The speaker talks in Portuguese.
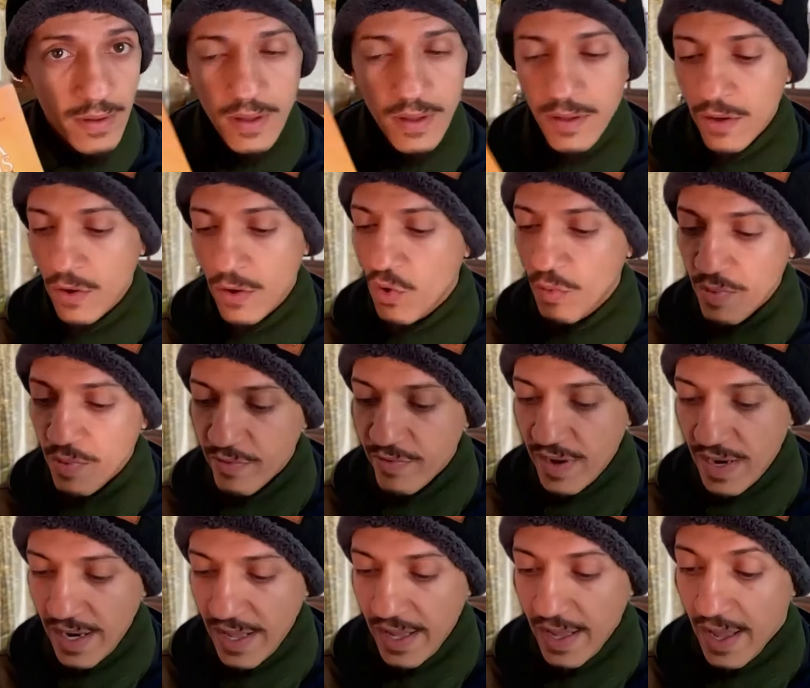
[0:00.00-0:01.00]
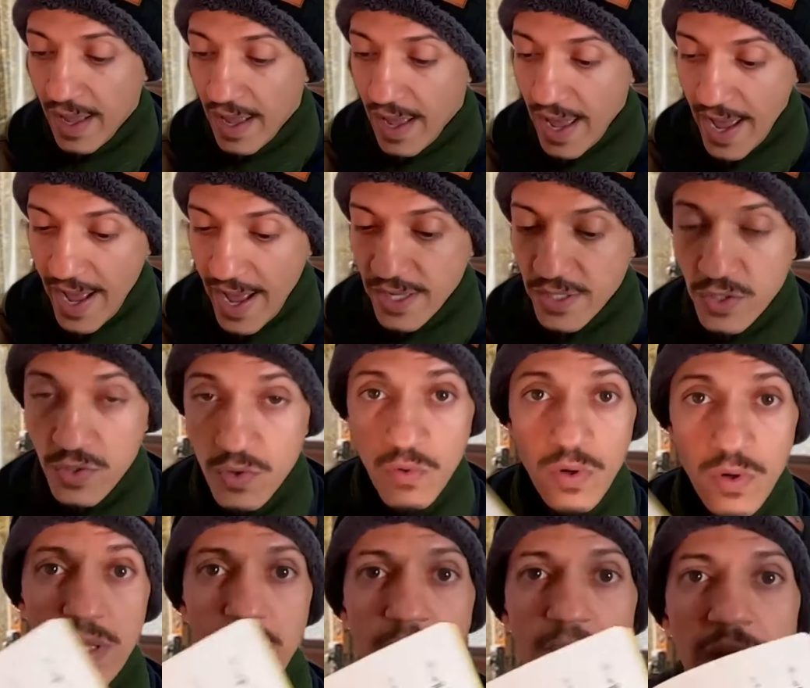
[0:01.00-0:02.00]
que, como eu falei, é
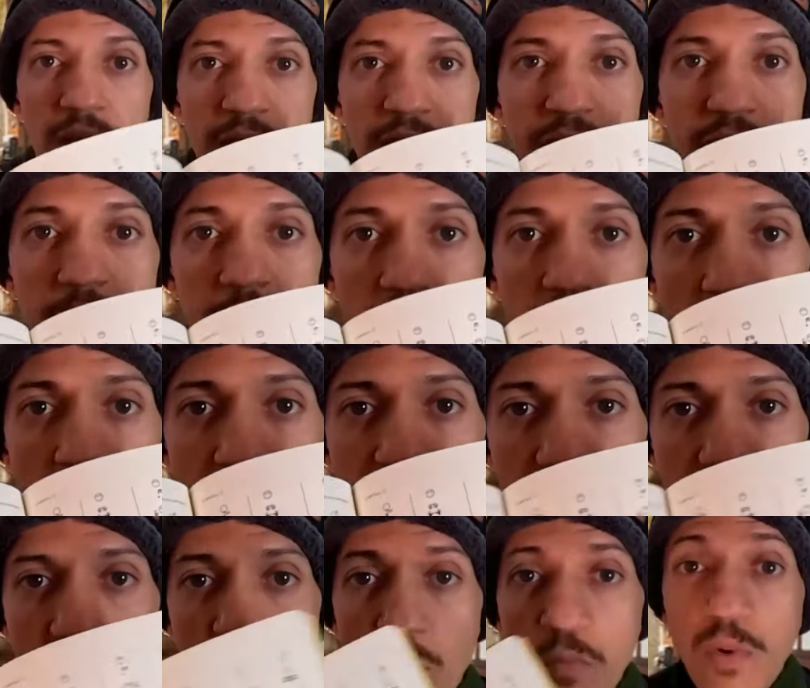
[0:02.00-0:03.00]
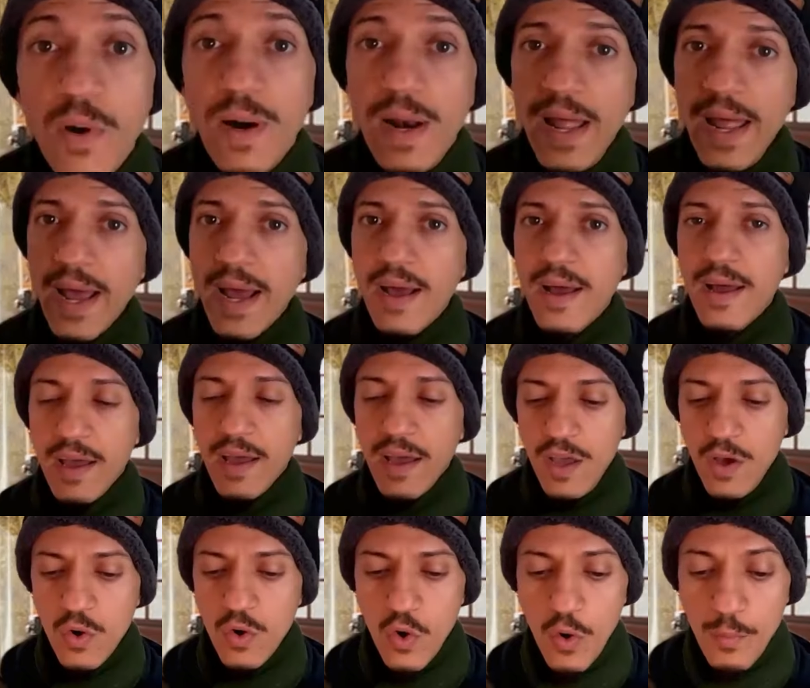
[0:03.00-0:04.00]
surda e que mostra como ler
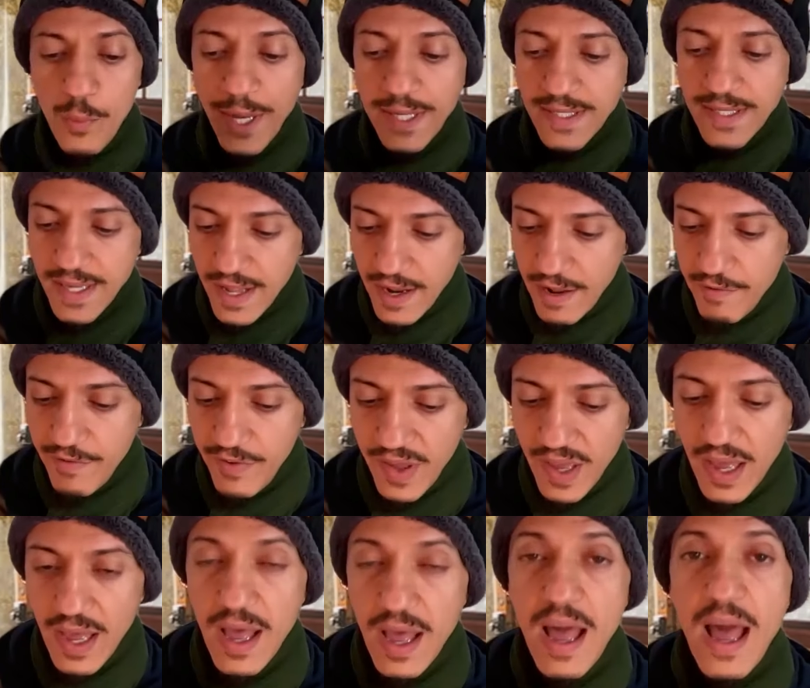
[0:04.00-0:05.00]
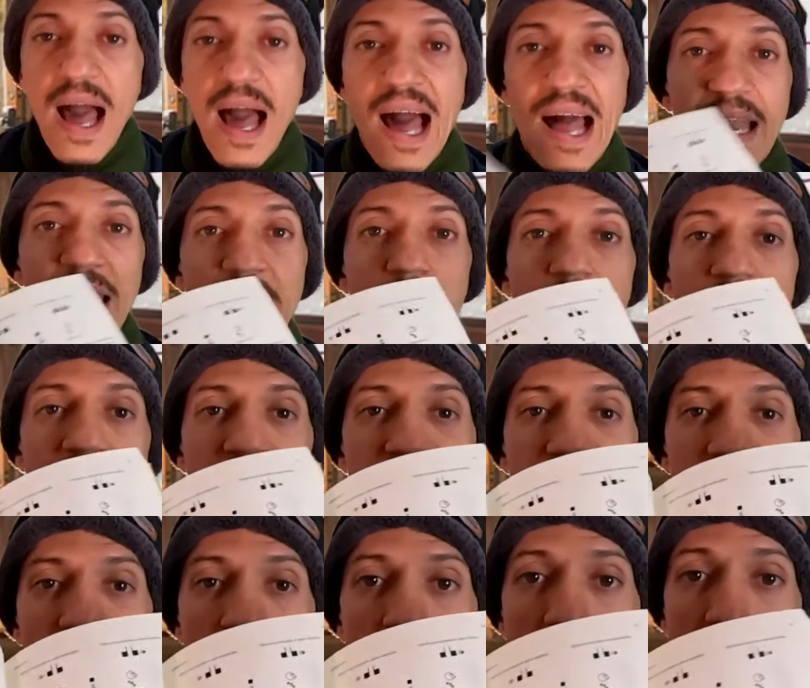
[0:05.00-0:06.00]
e como escrever a
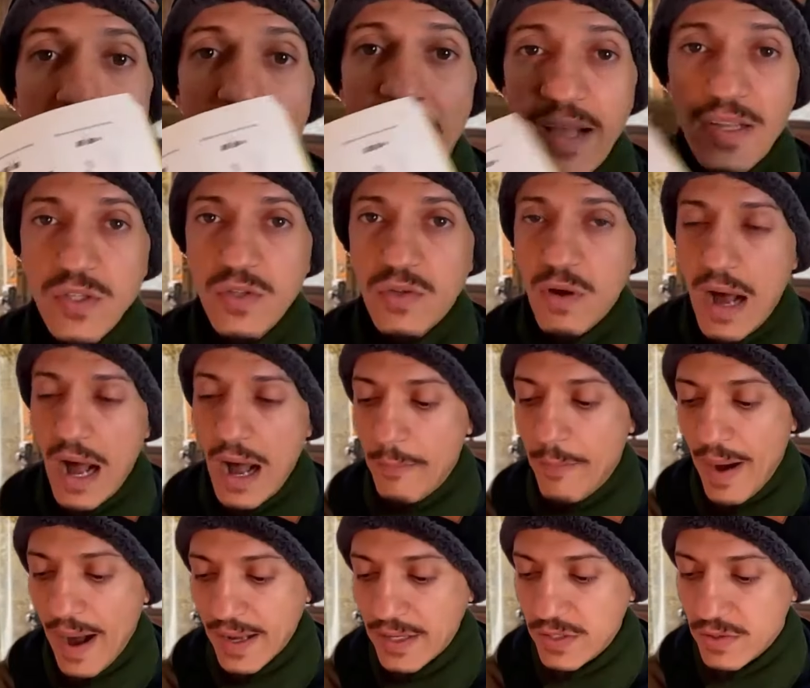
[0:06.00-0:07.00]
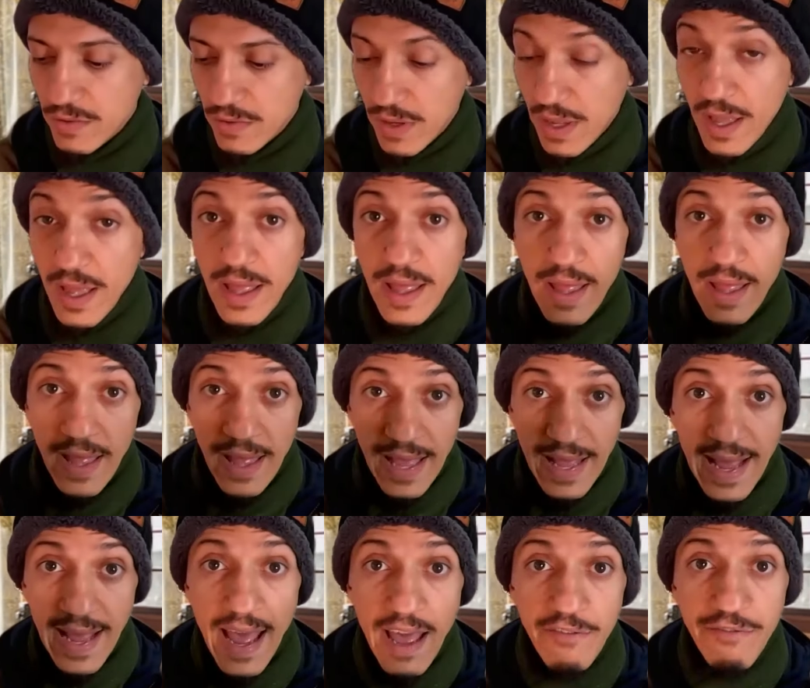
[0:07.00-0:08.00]
Libras passo a passo,
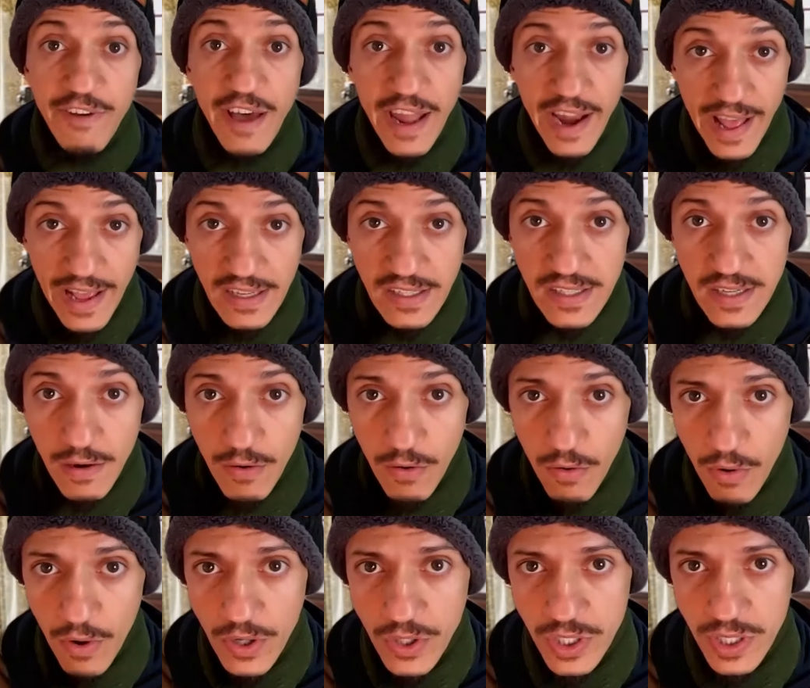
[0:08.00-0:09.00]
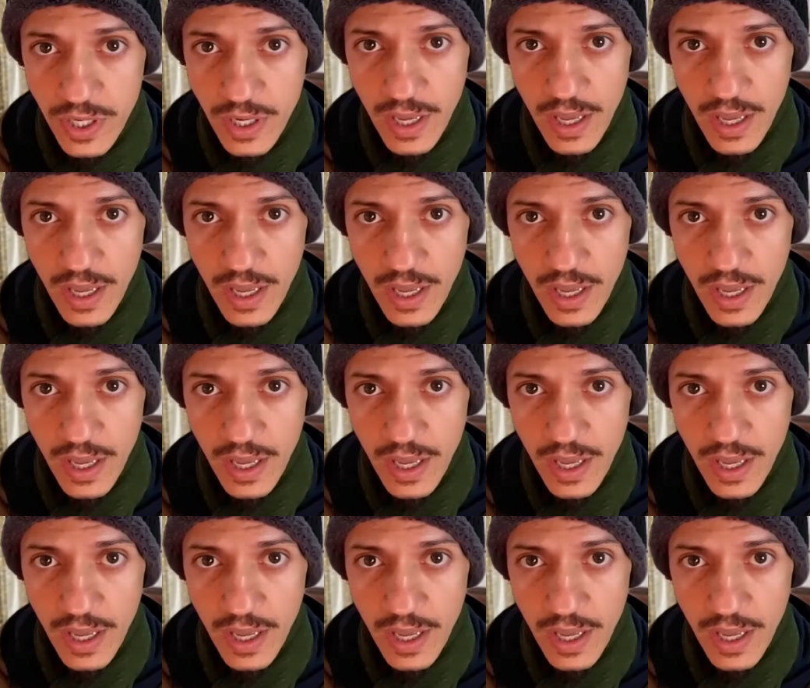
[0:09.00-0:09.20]
ele é referência hoje